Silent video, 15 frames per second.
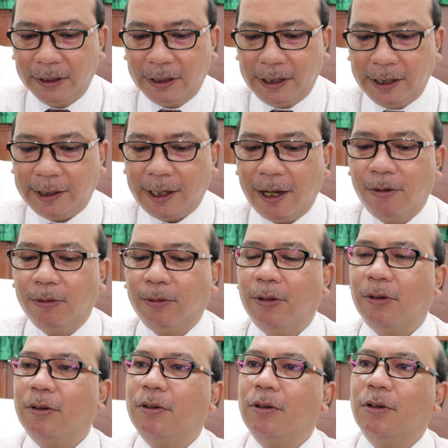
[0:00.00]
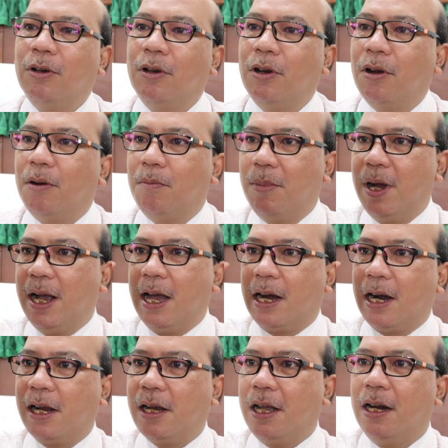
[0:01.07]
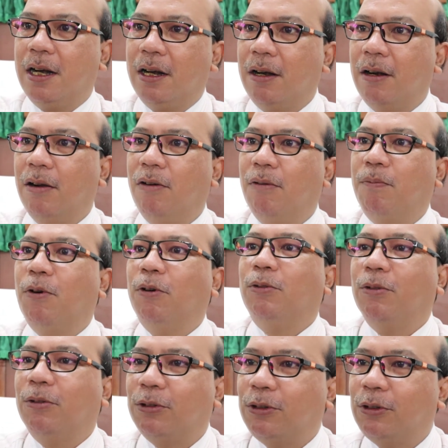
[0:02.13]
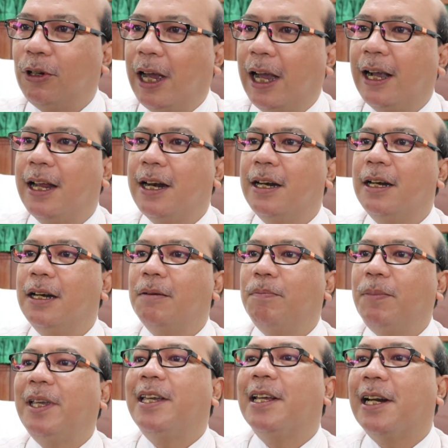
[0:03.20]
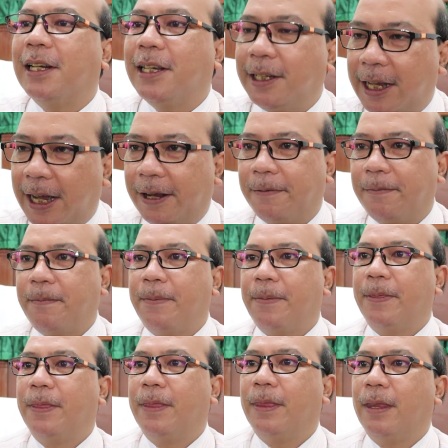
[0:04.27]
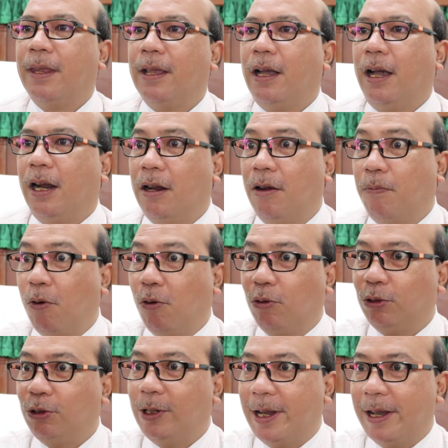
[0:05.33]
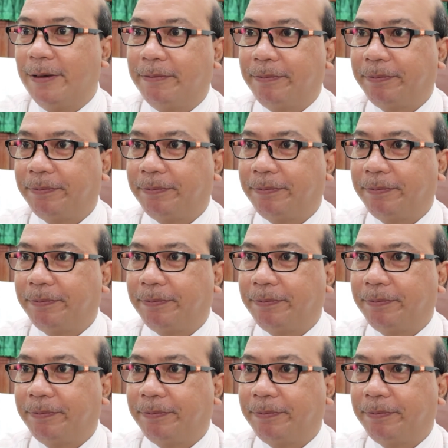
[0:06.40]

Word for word: kita untuk mengarahkan fokus akan pikiran kita. Ada fokus dia.